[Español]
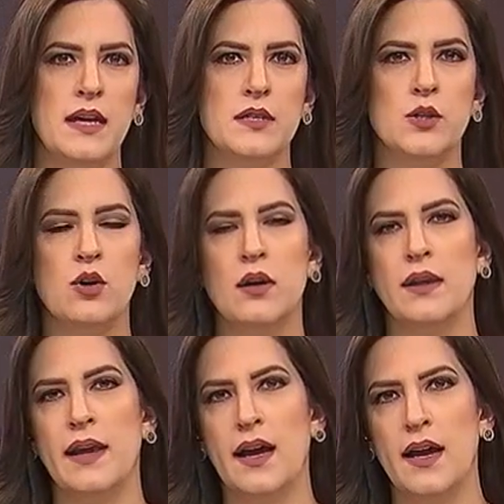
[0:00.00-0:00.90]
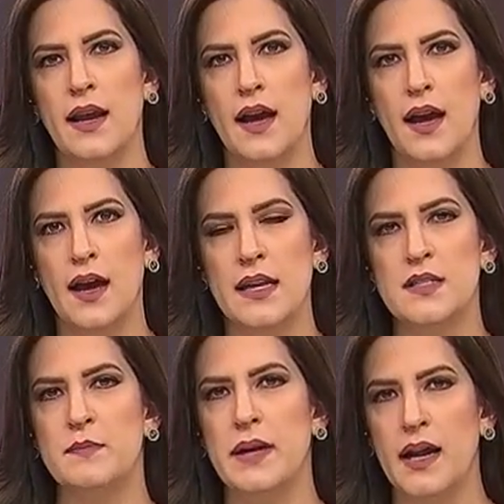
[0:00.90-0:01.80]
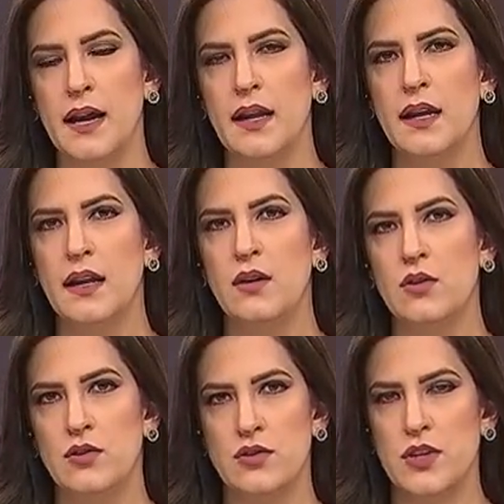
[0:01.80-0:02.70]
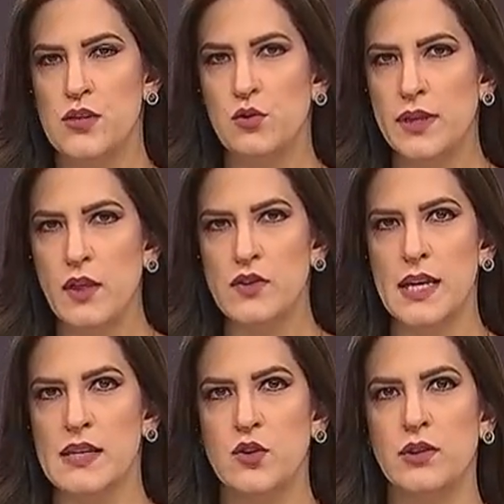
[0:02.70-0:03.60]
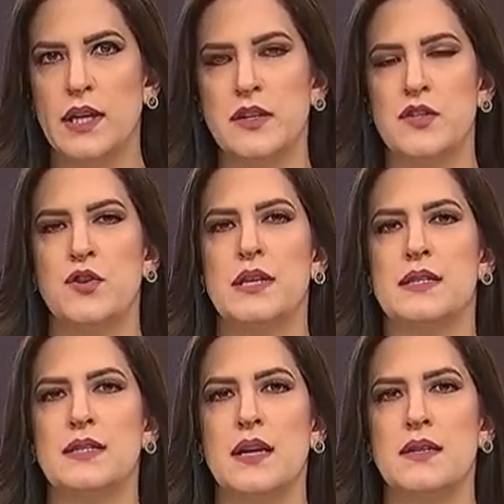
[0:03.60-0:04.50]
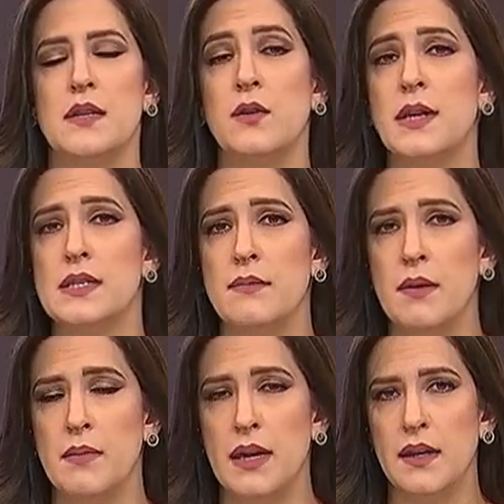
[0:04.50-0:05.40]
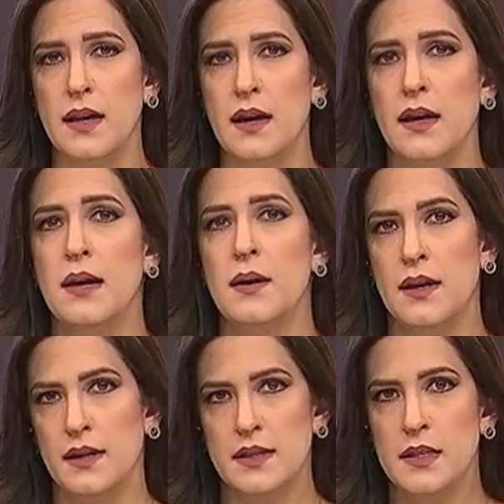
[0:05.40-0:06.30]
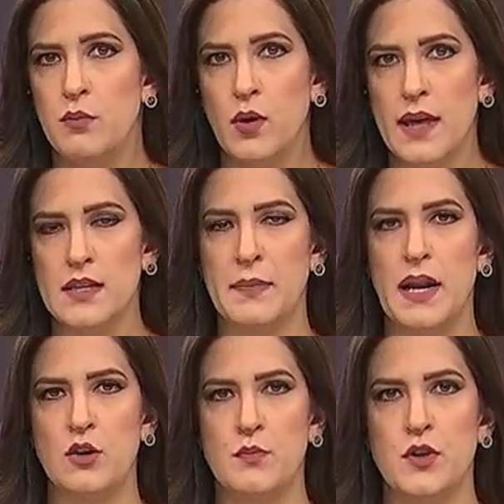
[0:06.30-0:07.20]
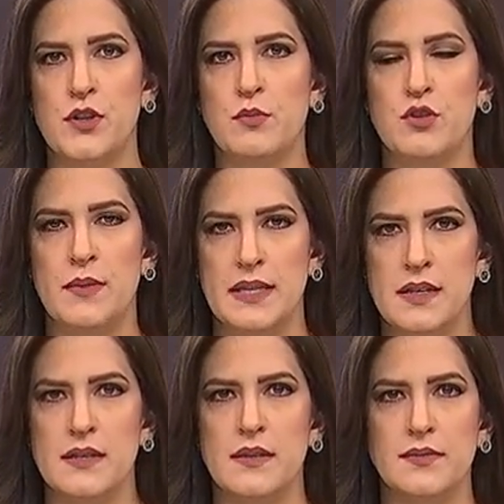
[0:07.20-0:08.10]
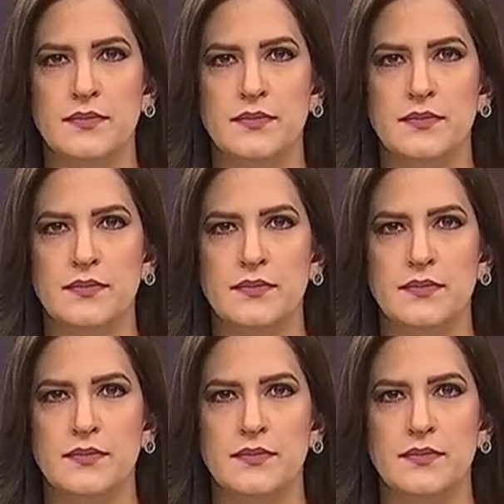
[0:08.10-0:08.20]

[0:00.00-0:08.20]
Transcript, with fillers: stock de cara a esperar los resultados de las contrataciones que están haciendo y que estaban eh, ya eh, estipuladas para los próximos meses.